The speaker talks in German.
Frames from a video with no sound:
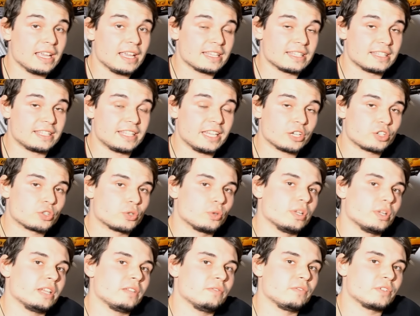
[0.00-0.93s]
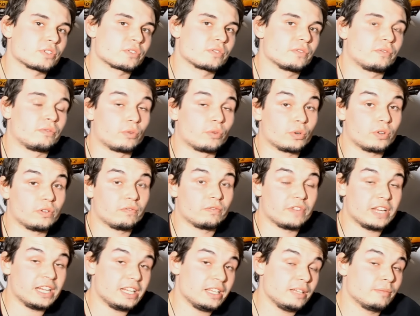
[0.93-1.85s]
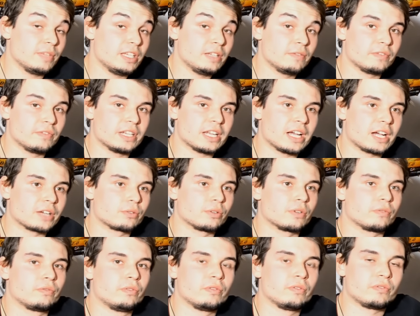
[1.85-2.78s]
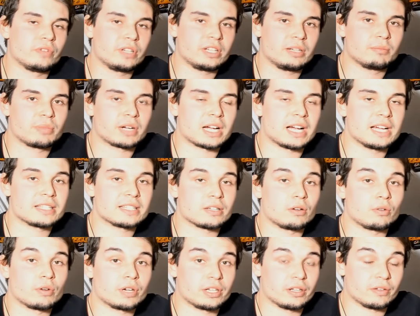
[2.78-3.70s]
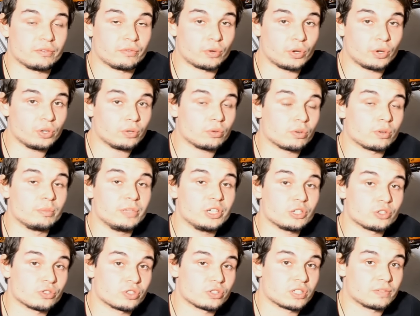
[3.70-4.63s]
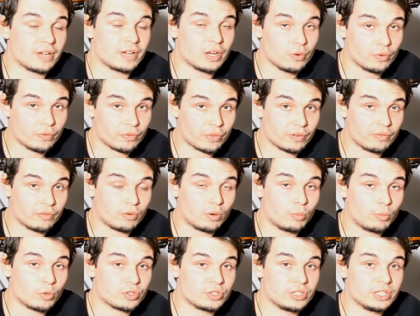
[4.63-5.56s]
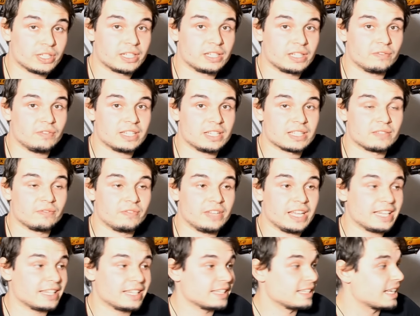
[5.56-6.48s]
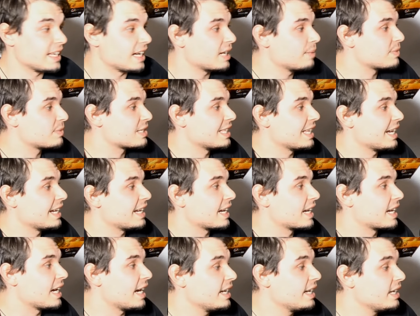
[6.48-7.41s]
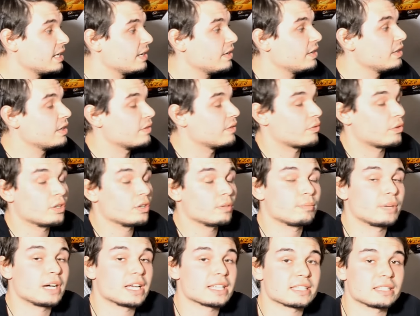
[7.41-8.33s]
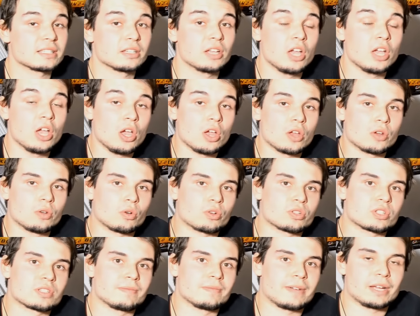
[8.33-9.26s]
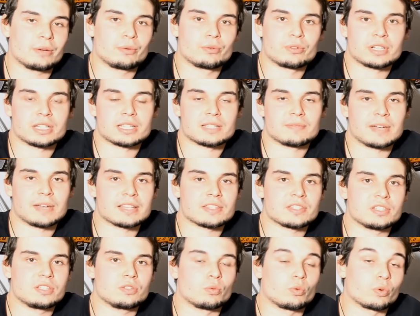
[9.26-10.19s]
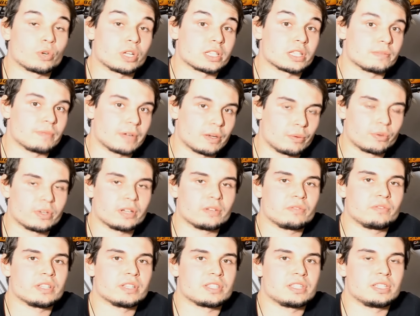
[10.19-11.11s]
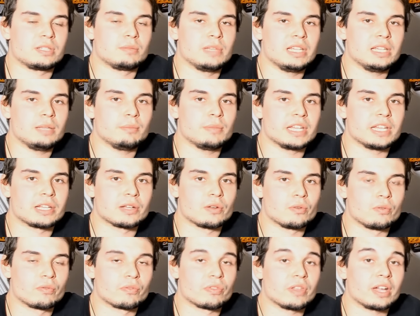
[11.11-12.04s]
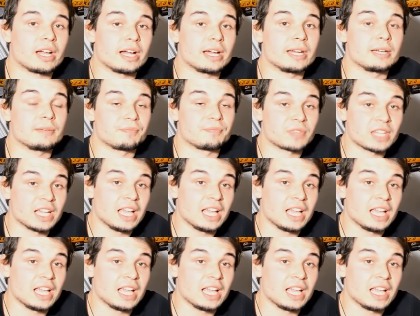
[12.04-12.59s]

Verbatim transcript: Sehr schön hätten wir es gefunden, wenn im Invin 805 für den Preis auch in der Front noch mindestens zwei Lüfter vormontiert gewesen wären, denn da gibt es leider keine. In der Front passen noch 220 oder 240 mm Lüfter rein.